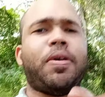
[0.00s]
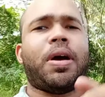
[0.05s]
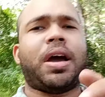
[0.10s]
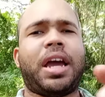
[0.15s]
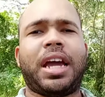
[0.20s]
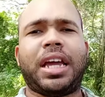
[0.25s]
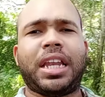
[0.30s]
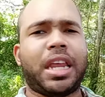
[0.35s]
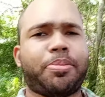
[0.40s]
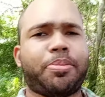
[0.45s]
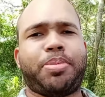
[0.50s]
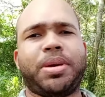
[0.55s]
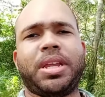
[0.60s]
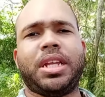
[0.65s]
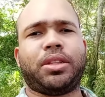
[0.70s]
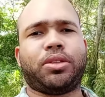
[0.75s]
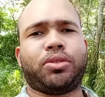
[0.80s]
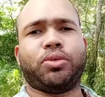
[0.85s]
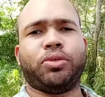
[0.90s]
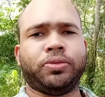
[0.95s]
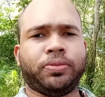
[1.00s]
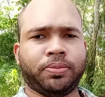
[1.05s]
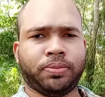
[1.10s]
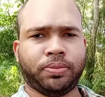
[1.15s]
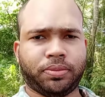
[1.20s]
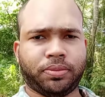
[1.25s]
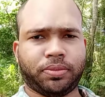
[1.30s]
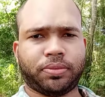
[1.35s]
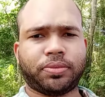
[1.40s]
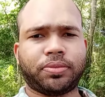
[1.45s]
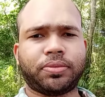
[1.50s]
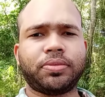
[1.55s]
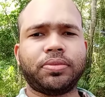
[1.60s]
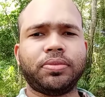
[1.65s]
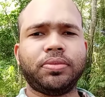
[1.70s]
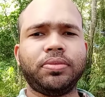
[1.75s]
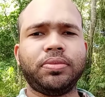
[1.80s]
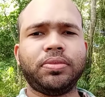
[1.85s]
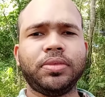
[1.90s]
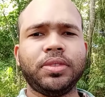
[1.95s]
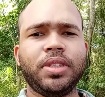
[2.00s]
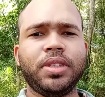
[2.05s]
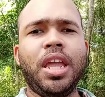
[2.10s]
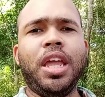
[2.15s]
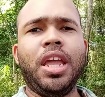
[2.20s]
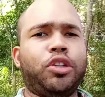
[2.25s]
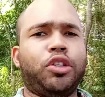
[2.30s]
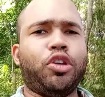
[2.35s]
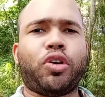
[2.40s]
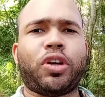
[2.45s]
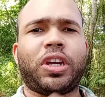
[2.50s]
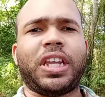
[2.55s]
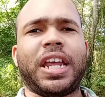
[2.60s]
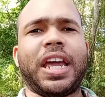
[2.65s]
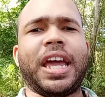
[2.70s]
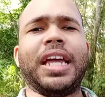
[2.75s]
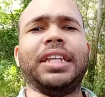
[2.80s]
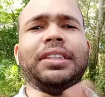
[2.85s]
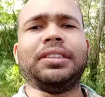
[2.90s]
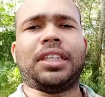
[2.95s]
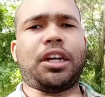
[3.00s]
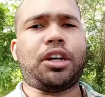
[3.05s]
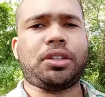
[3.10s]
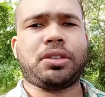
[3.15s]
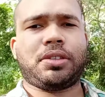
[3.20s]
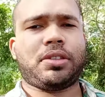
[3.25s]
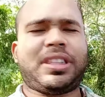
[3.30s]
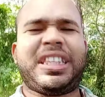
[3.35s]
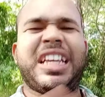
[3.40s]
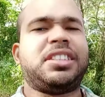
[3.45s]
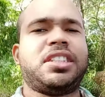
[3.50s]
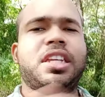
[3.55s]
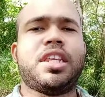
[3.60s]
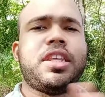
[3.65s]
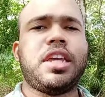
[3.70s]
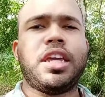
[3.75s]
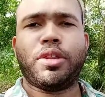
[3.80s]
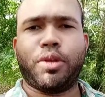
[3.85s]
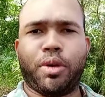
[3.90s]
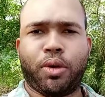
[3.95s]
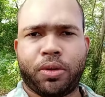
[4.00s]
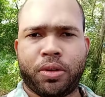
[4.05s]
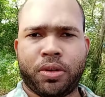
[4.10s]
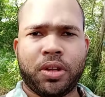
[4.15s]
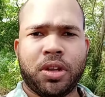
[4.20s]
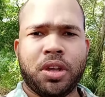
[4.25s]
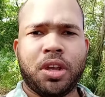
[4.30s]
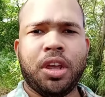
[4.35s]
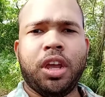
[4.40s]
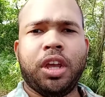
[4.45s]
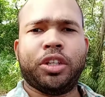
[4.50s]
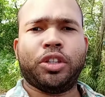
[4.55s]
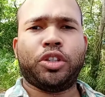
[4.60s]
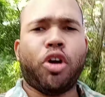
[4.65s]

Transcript: en el Espíritu. Dios quiere gente decidido. Dios